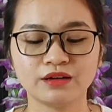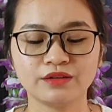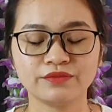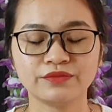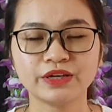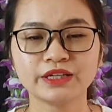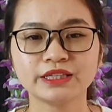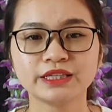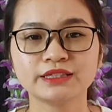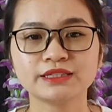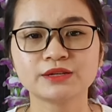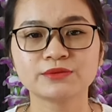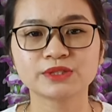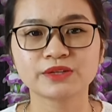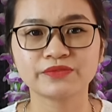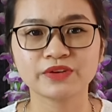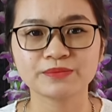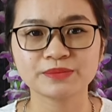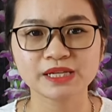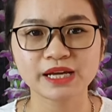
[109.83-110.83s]
Vậy thì dòng
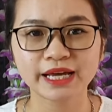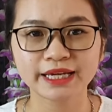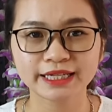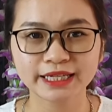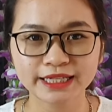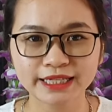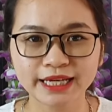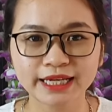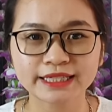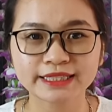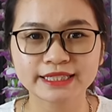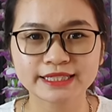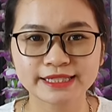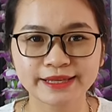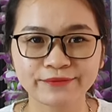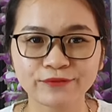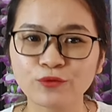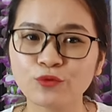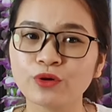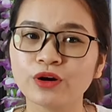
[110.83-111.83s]
sản phẩm C2 Kit này thì
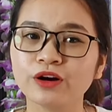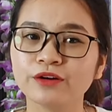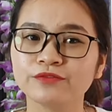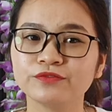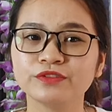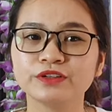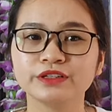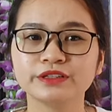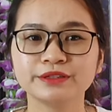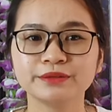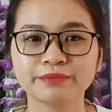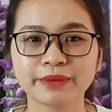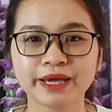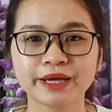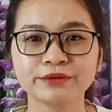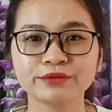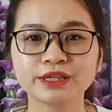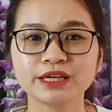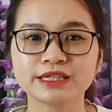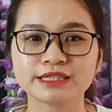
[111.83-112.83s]
sẽ phù hợp với những
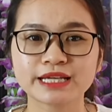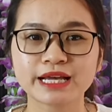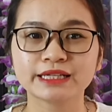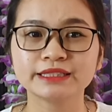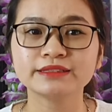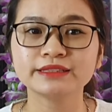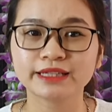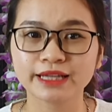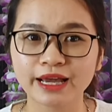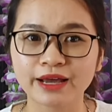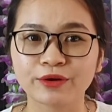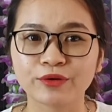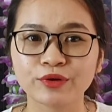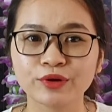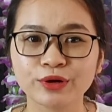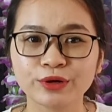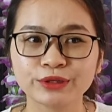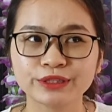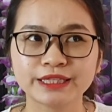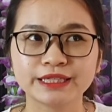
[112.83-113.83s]
bé có thể trạng như thế nào?
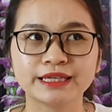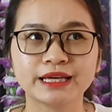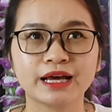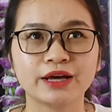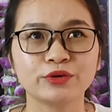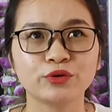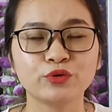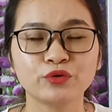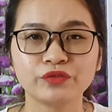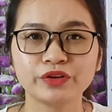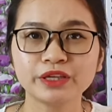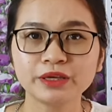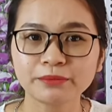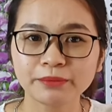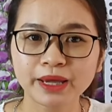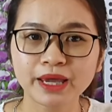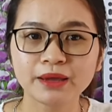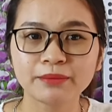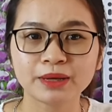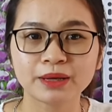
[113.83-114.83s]
thì à, đối với những
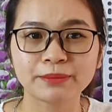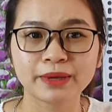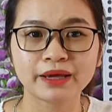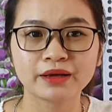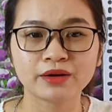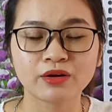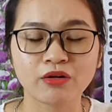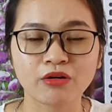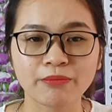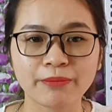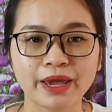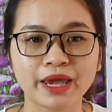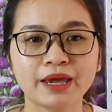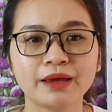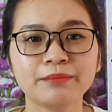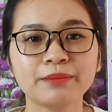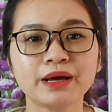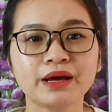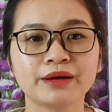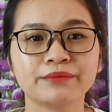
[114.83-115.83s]
mẹ mà bé có
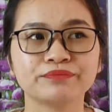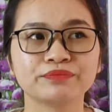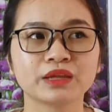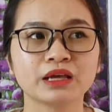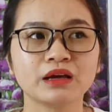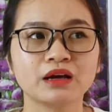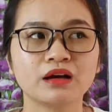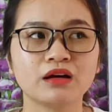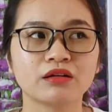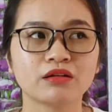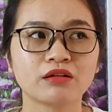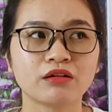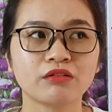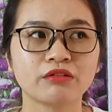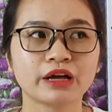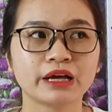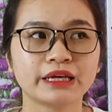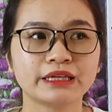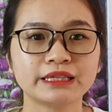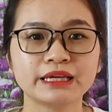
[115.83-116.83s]
bé mà ờ, có
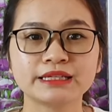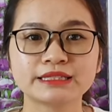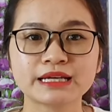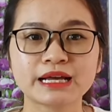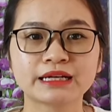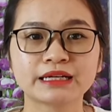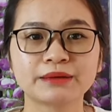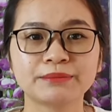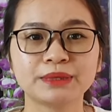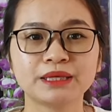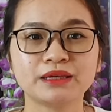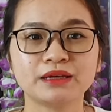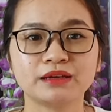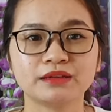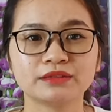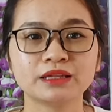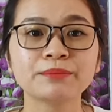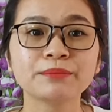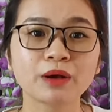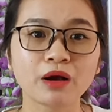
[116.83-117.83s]
cái thể trạng là bị
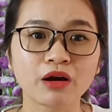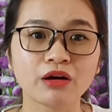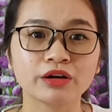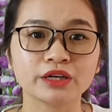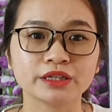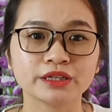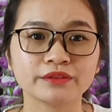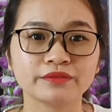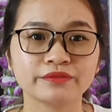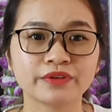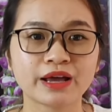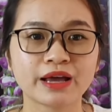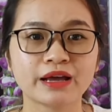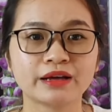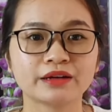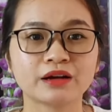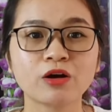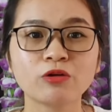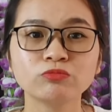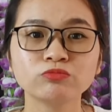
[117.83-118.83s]
ờ, thấp còi
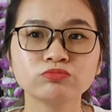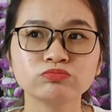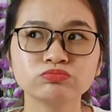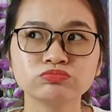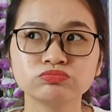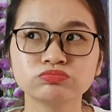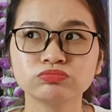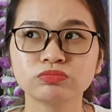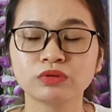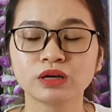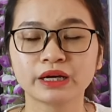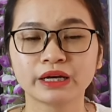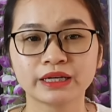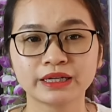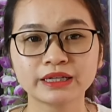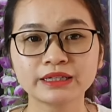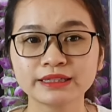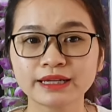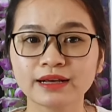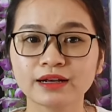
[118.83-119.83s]
và không cái
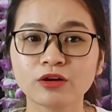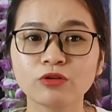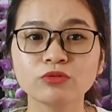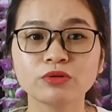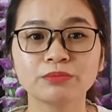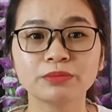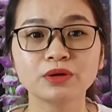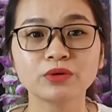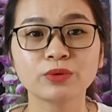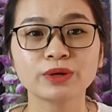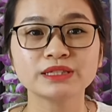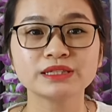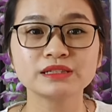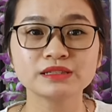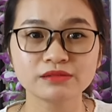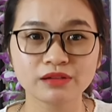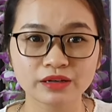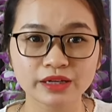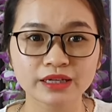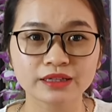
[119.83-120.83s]
cân nặng không ở mức quá
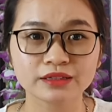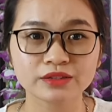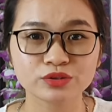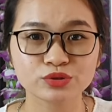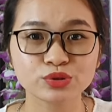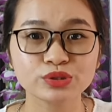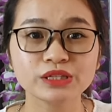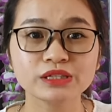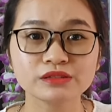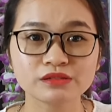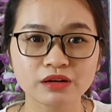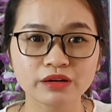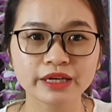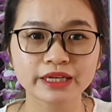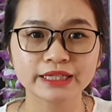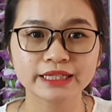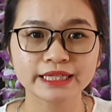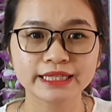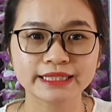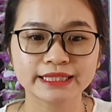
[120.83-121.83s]
dinh dưỡng ấy suy dinh dưỡng ấy
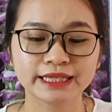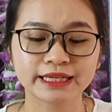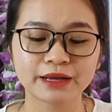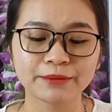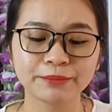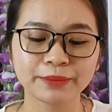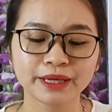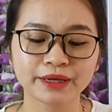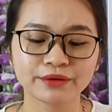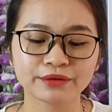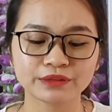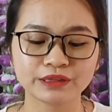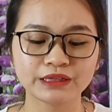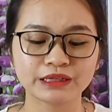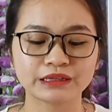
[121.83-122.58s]
thì các mẹ có thể